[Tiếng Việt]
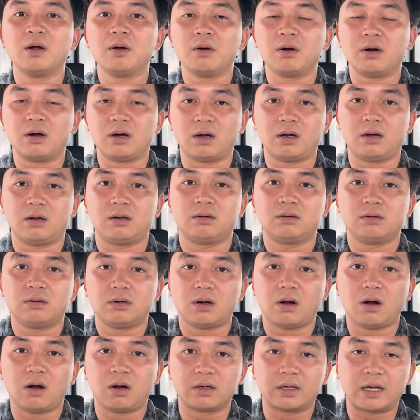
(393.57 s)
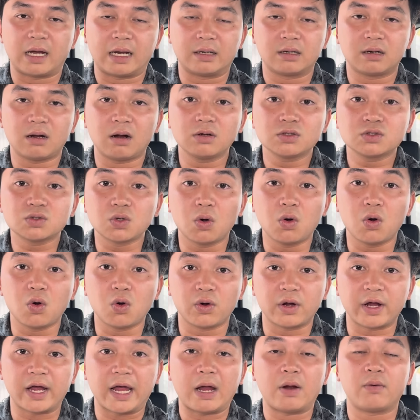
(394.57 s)
à, hoàn cảnh có số hộ
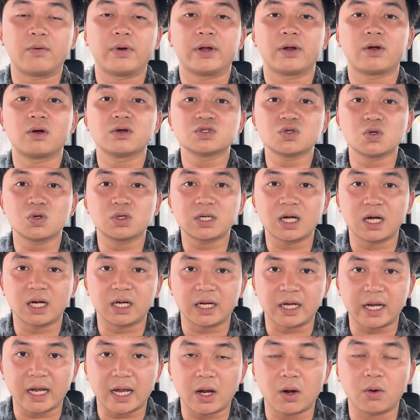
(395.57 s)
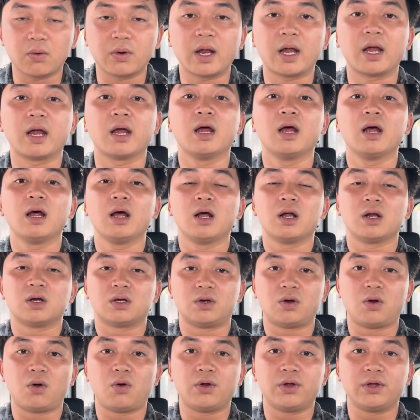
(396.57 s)
nghèo này có số cận nghèo nè
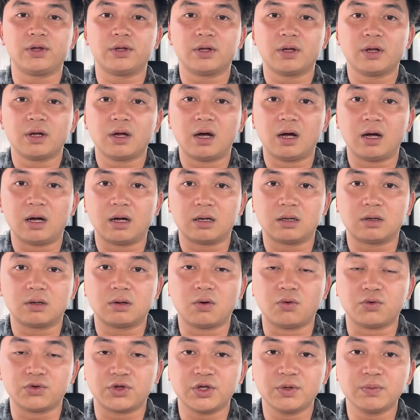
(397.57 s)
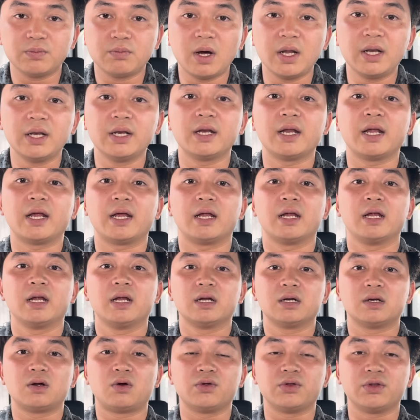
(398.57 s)
rồi à, cựu chiến binh nè
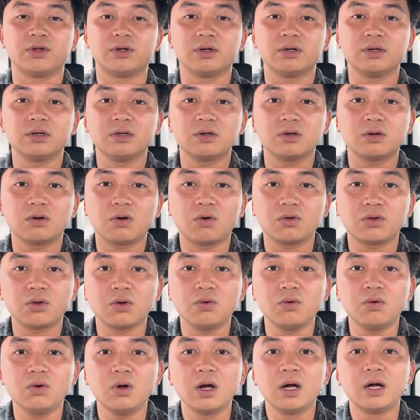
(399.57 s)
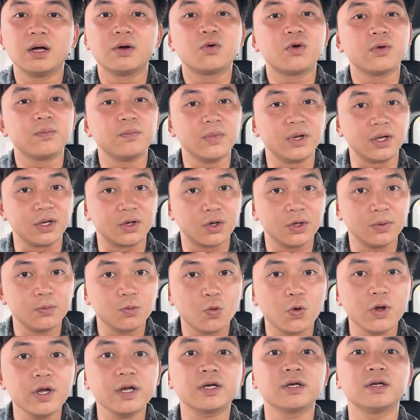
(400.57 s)
rồi những cô chú bị khiếm
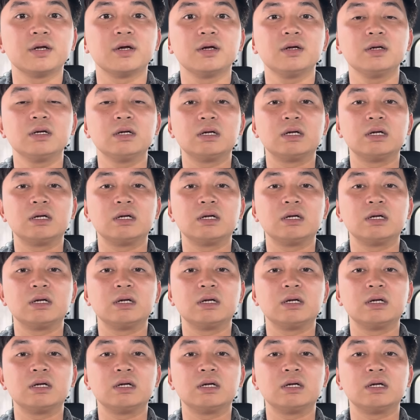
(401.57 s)
khuyết nữa